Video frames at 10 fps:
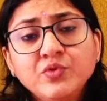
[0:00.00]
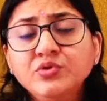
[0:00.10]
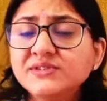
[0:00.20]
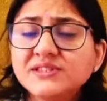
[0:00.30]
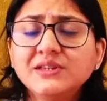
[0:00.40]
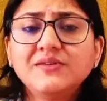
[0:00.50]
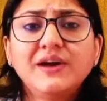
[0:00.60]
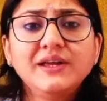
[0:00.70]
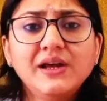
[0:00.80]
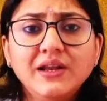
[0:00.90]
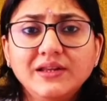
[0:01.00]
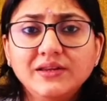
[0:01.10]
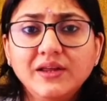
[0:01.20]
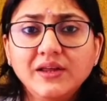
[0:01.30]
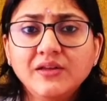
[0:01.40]
खुद से दवाई खा
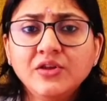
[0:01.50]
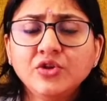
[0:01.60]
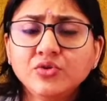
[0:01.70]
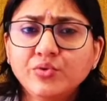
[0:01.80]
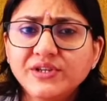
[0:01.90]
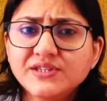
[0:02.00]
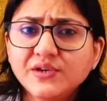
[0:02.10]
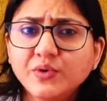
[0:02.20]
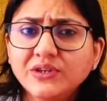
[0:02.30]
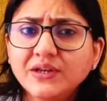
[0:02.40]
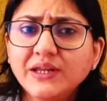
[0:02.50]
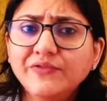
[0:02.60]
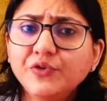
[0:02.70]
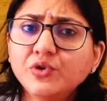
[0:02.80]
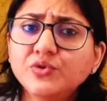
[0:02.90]
लेते हैं थोड़ी सी कोई
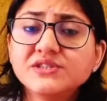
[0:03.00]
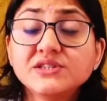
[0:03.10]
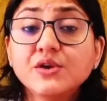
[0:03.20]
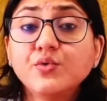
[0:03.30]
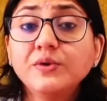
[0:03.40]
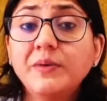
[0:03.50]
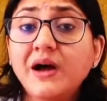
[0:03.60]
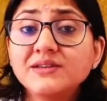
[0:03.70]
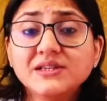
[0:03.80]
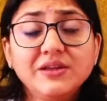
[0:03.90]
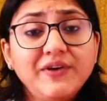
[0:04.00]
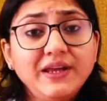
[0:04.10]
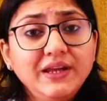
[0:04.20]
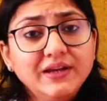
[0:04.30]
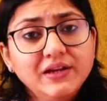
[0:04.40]
तकलीफ हुई खुद से कोई बाहर से दवाई
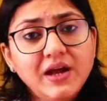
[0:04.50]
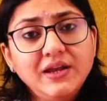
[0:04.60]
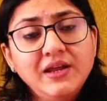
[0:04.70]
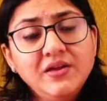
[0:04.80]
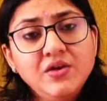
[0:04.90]
लेकर खा ली